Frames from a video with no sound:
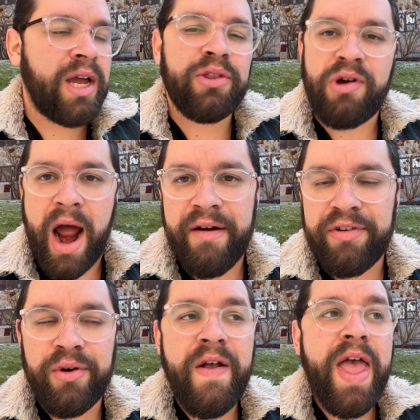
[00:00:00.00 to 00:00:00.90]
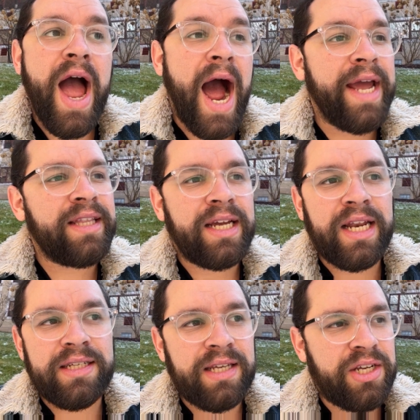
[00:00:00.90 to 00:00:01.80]
e adorável, ainda que
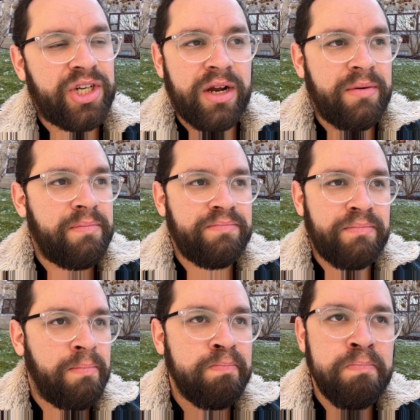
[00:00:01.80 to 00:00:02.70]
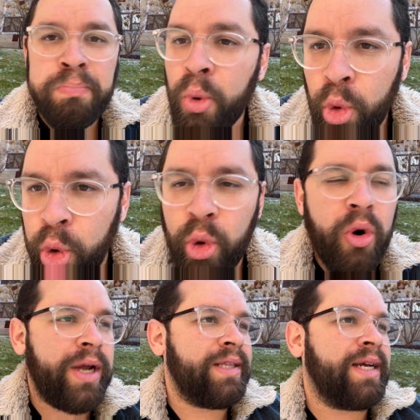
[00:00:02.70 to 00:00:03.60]
ele seja
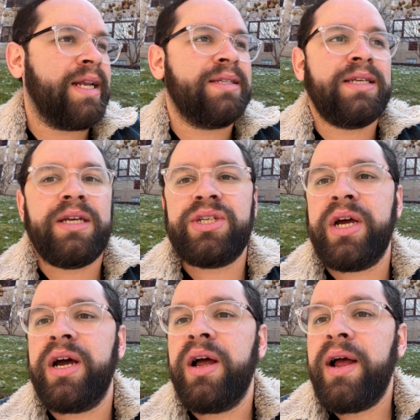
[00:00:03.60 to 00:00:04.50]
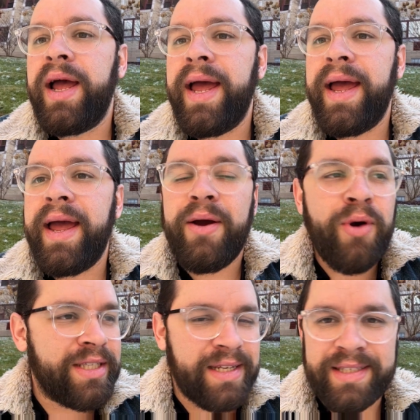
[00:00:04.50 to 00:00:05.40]
burro, ainda que ele seja é,
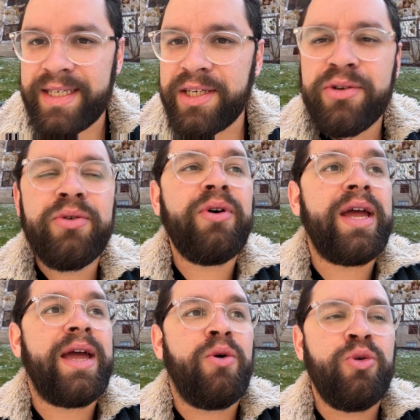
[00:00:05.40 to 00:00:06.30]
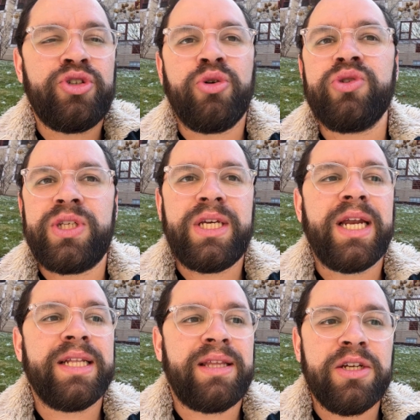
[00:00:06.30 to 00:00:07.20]
um assassino. O John
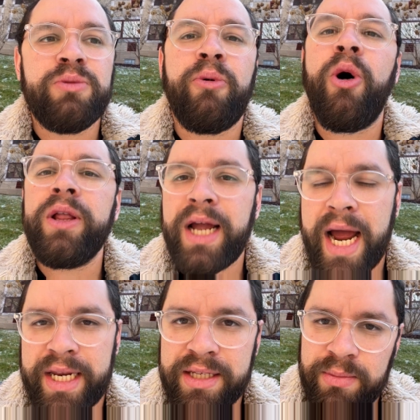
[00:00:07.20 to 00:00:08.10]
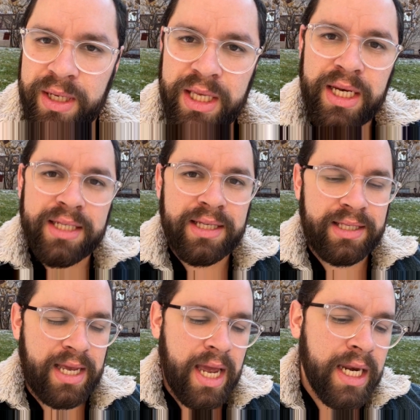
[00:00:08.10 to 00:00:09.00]
Cena transborda carisma aqui nessa
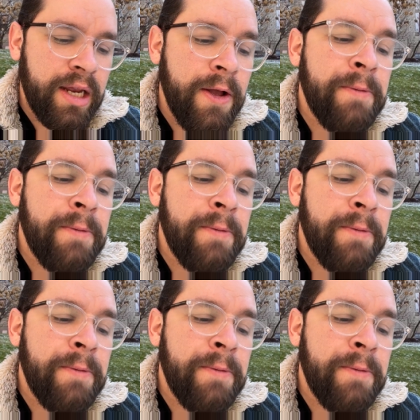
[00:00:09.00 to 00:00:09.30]
série.